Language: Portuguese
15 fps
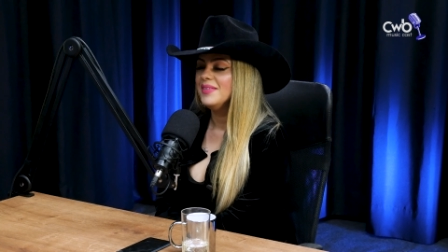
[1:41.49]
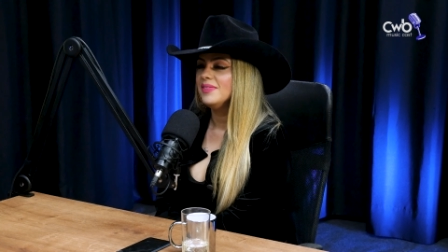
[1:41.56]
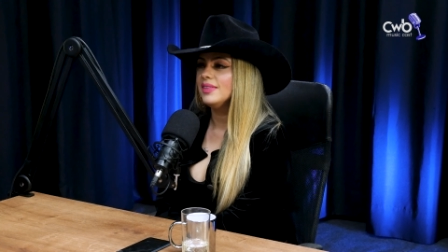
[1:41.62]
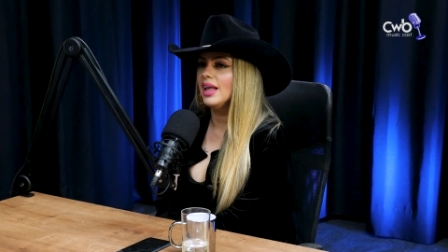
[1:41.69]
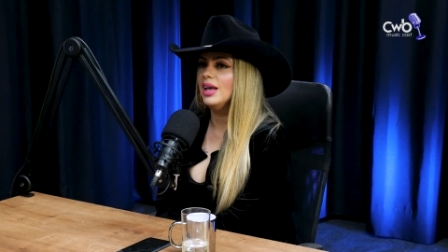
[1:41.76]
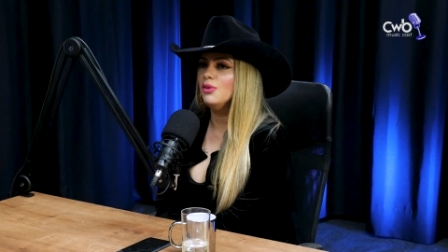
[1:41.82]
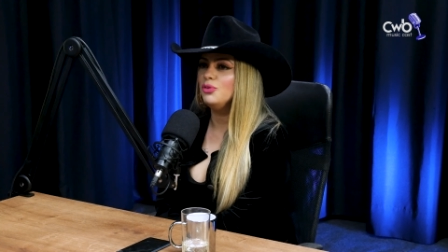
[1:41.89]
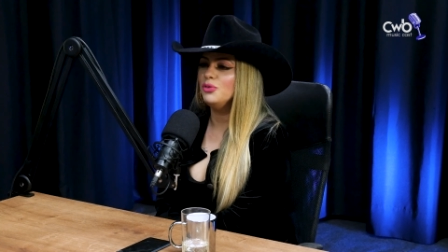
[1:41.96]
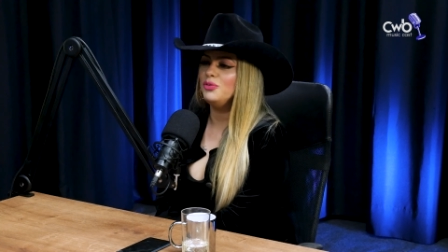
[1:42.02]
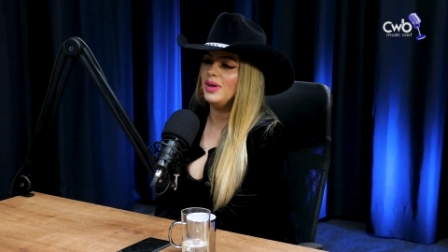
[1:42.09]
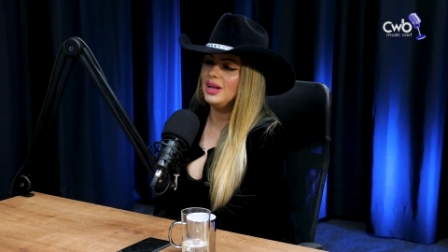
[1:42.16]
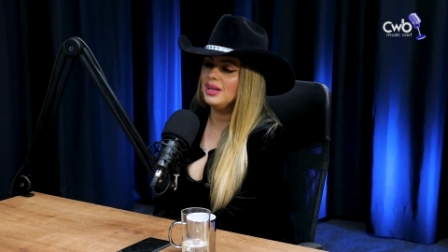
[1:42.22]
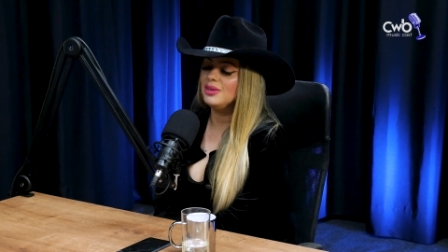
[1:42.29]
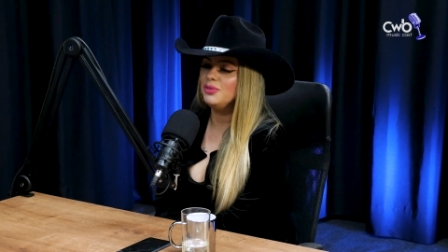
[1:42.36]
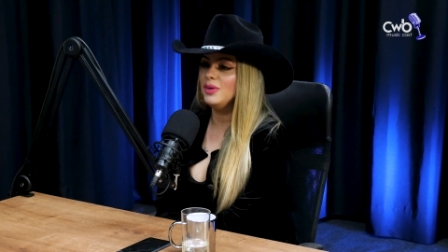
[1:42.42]
Daí eu fui
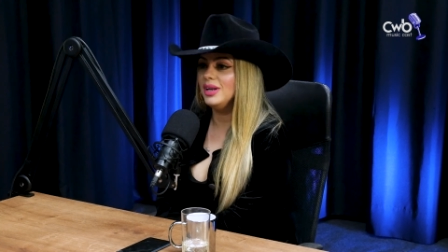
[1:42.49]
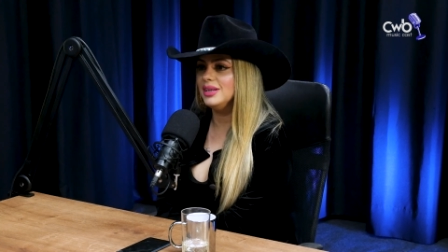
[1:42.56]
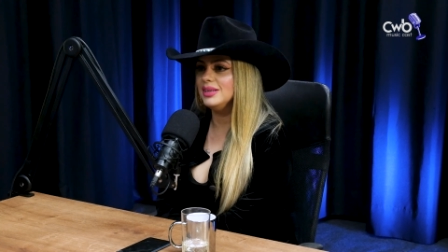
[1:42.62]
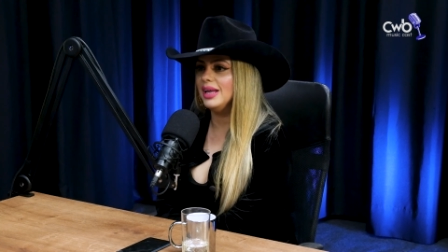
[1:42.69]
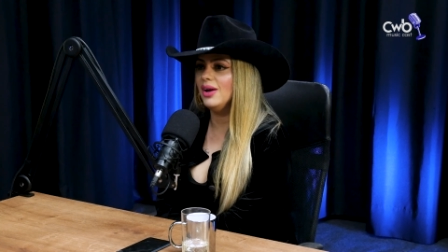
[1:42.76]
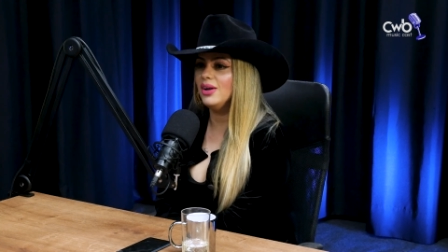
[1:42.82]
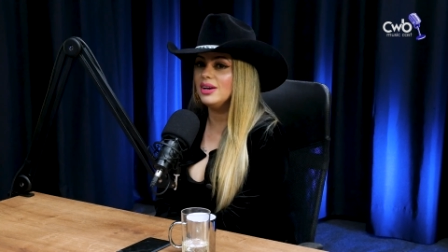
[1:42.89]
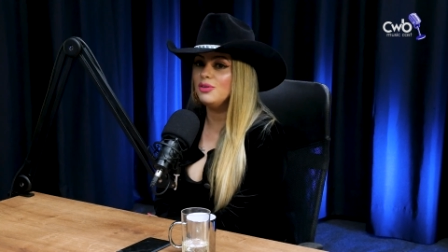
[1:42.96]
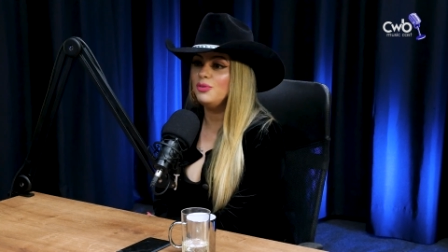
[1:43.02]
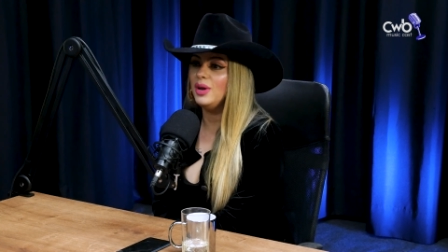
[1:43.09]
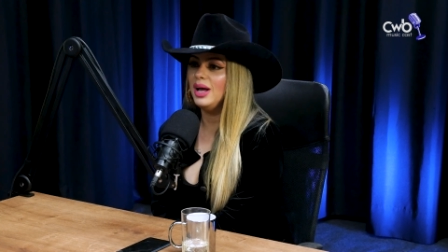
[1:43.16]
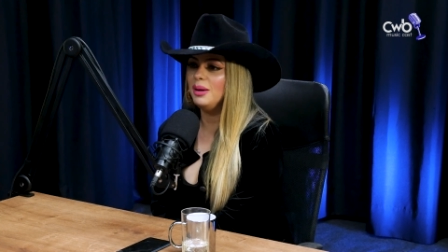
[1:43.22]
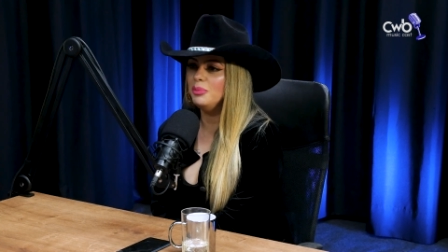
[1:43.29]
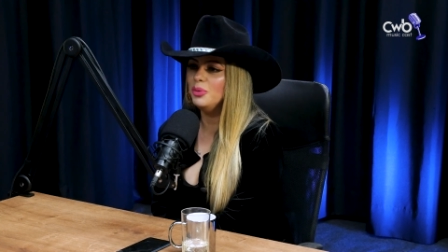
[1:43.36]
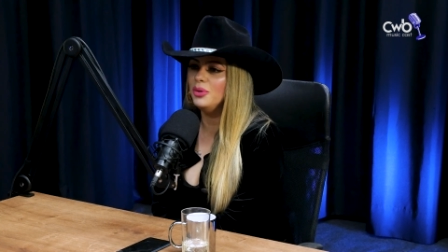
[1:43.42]
falando, falando. Daí a hora que eu
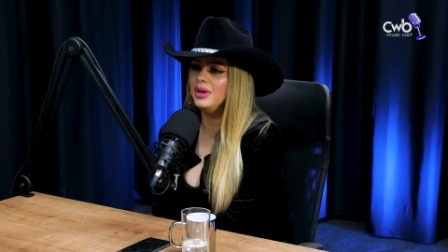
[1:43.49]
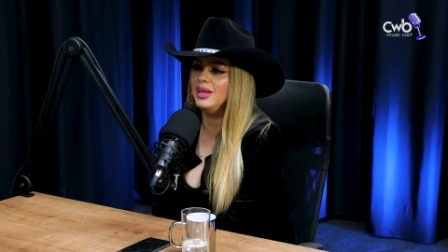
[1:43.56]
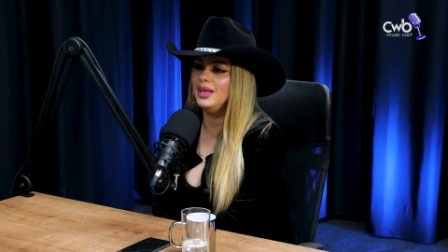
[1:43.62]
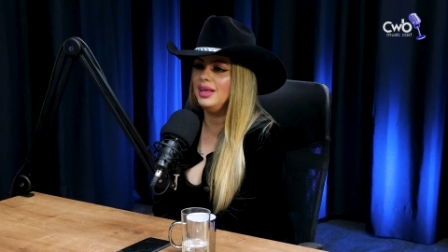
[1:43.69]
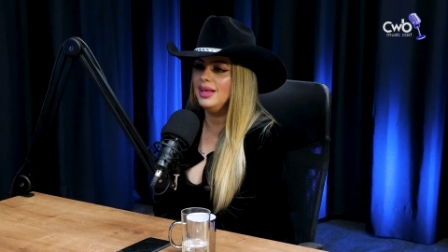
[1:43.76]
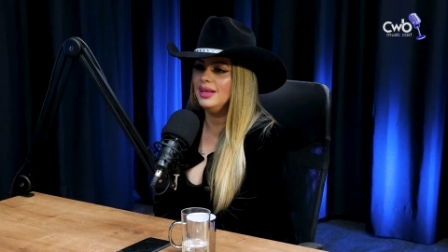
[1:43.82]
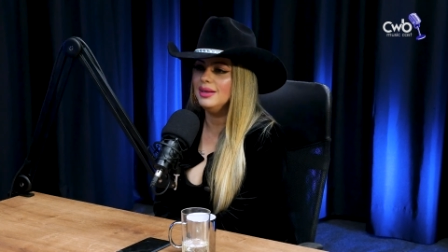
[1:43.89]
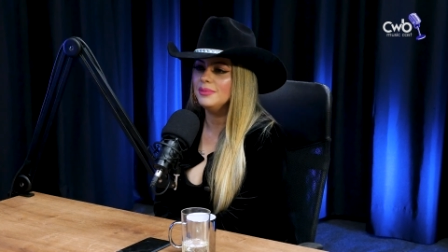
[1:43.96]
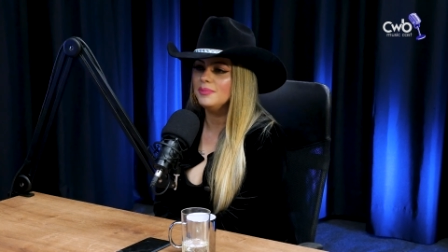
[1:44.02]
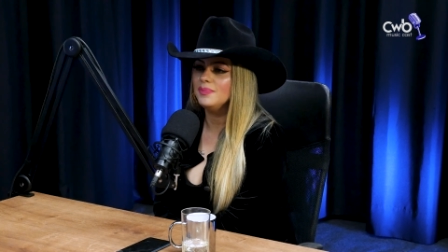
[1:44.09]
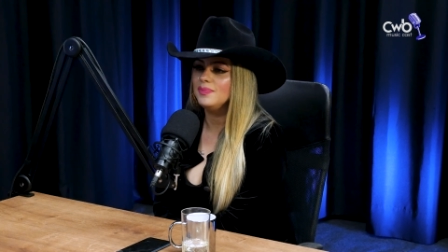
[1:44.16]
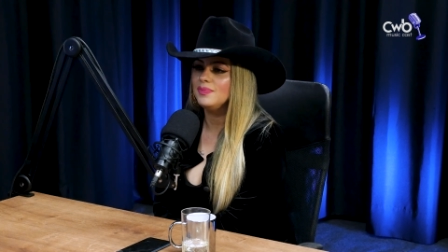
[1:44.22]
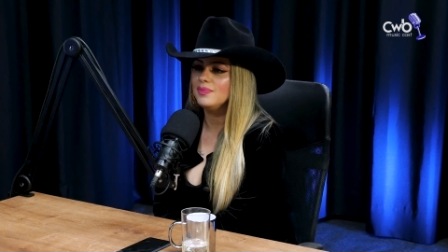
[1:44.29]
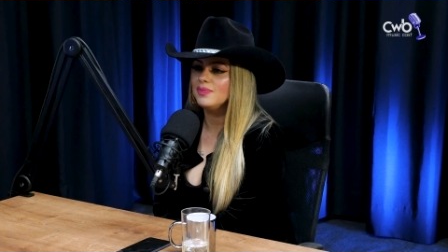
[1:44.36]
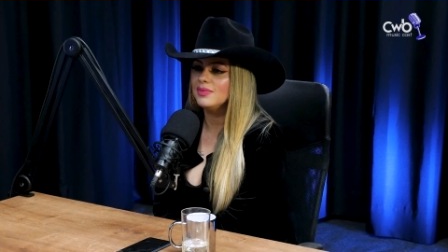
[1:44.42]
falei Amorim,
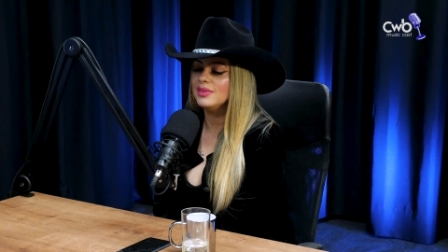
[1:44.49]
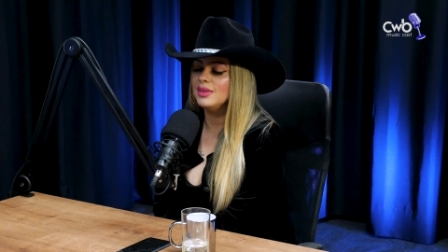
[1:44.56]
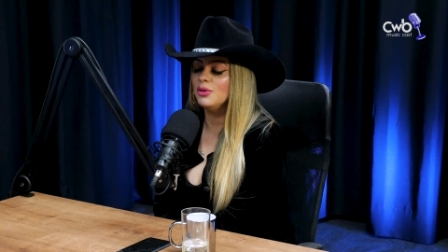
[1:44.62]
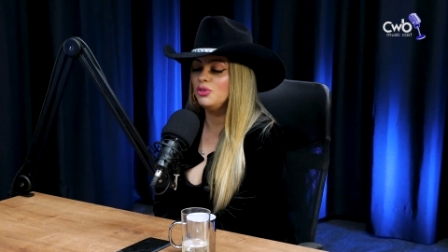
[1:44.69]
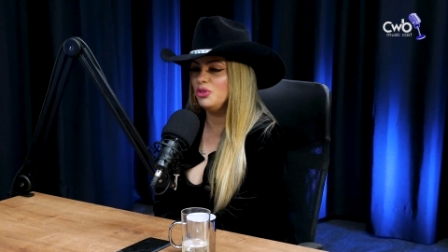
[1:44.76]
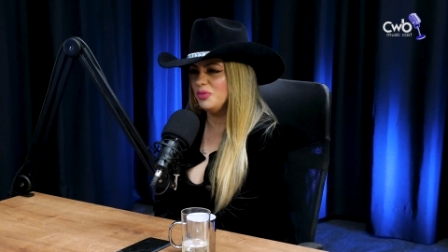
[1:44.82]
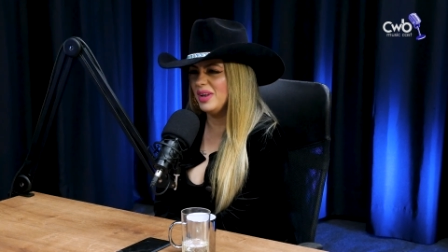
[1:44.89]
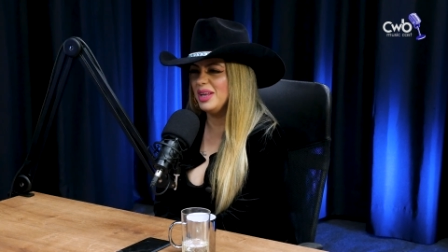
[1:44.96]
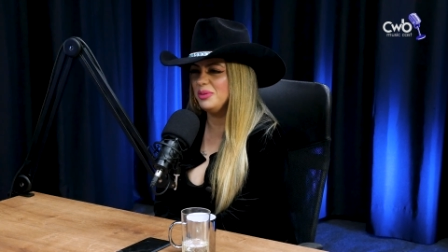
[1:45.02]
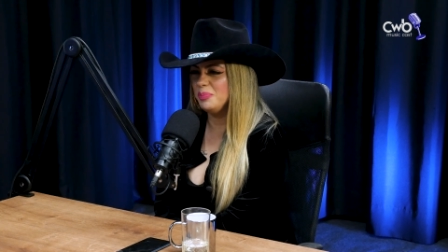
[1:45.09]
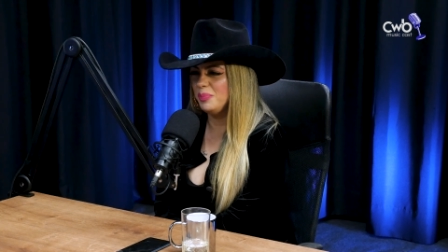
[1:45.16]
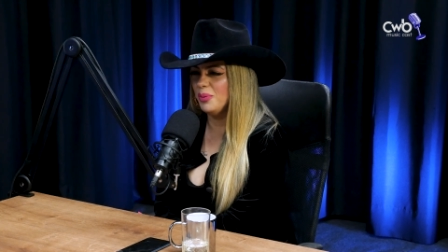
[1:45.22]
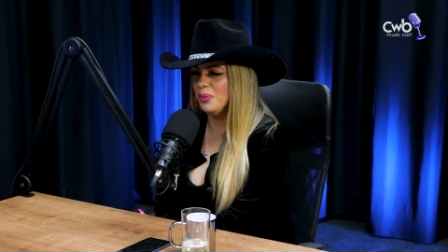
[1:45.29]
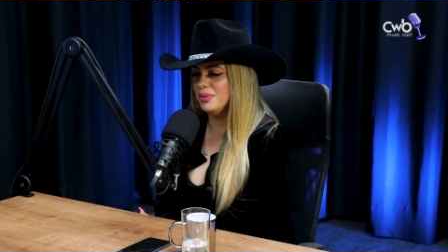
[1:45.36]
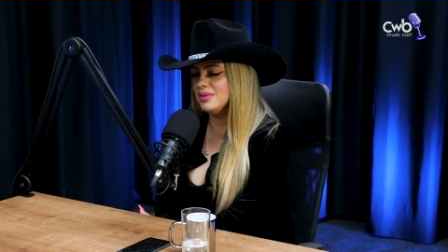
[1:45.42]
daí eu tinha falado
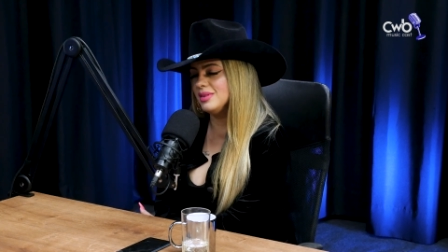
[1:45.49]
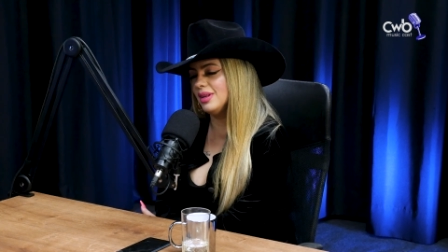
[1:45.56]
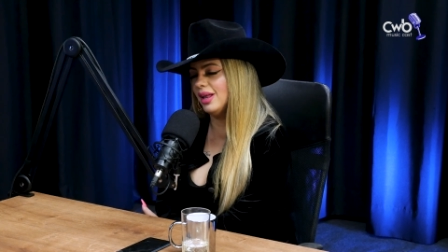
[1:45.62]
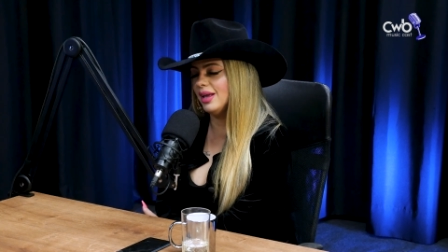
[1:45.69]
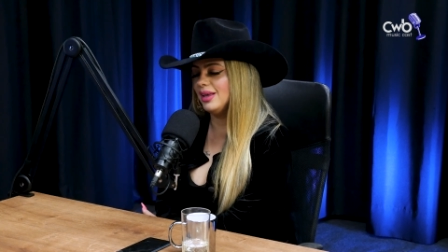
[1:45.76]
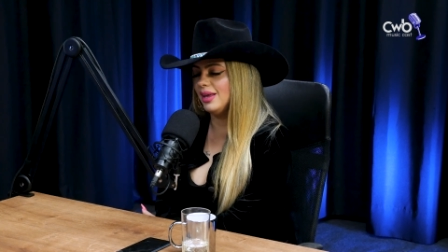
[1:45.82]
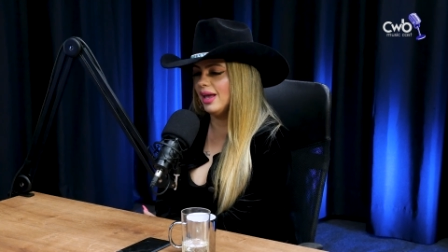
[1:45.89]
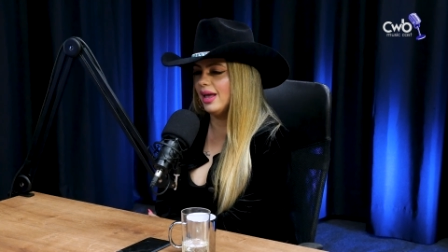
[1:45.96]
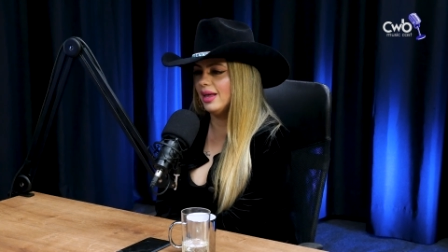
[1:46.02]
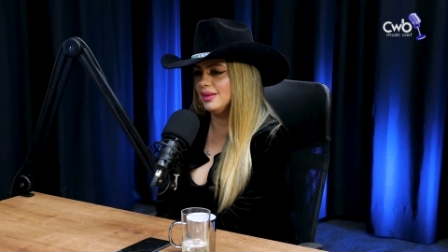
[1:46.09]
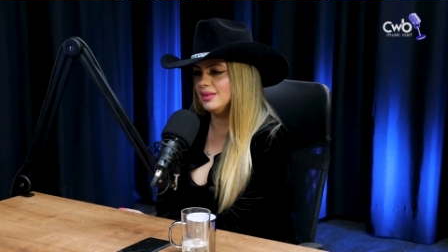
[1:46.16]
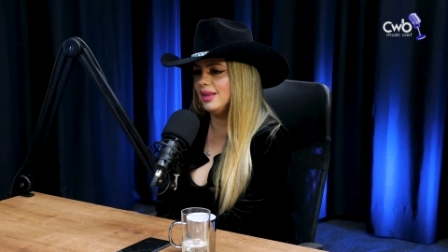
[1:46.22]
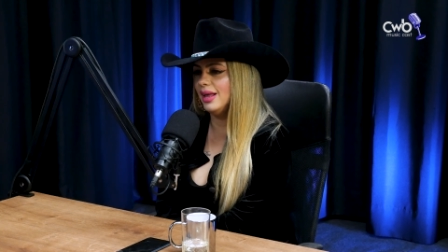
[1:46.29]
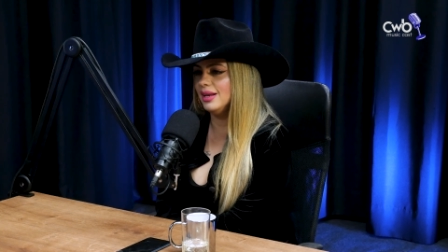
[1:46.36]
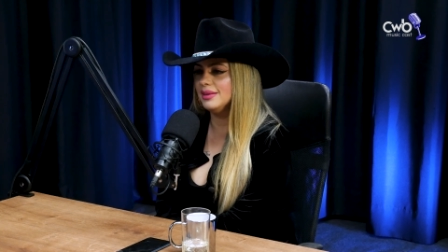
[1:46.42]
Pontes, né? Que é
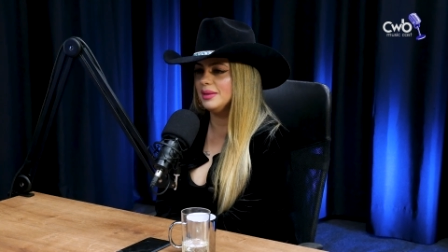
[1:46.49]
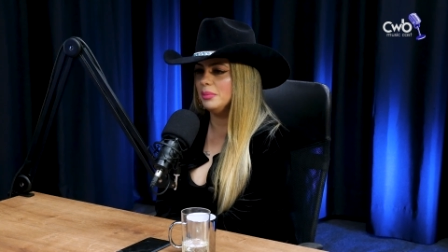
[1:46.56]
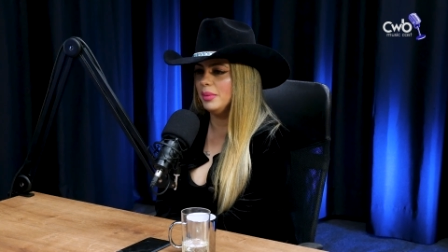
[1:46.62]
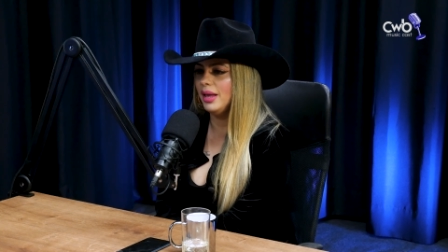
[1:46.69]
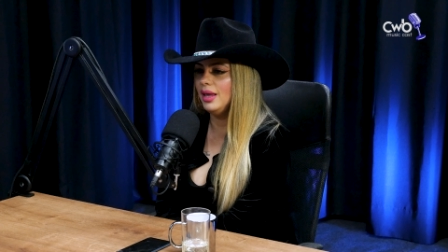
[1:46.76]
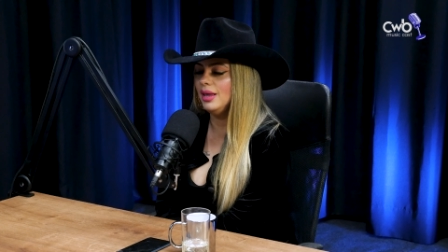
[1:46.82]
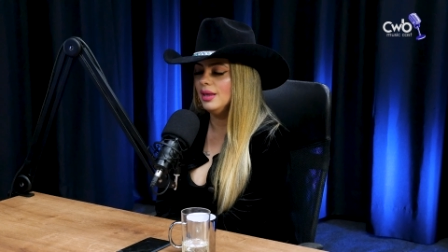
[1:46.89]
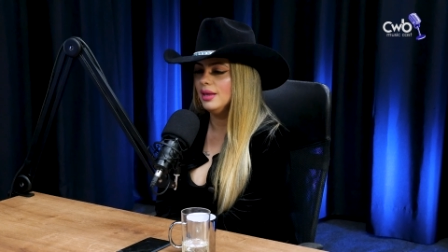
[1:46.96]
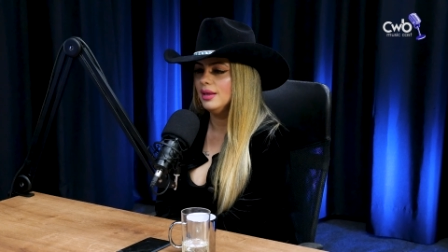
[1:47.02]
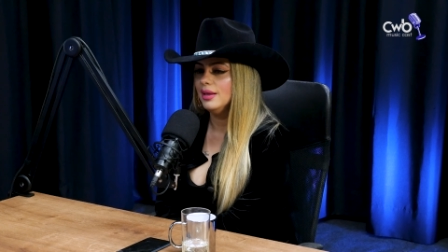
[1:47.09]
dele também.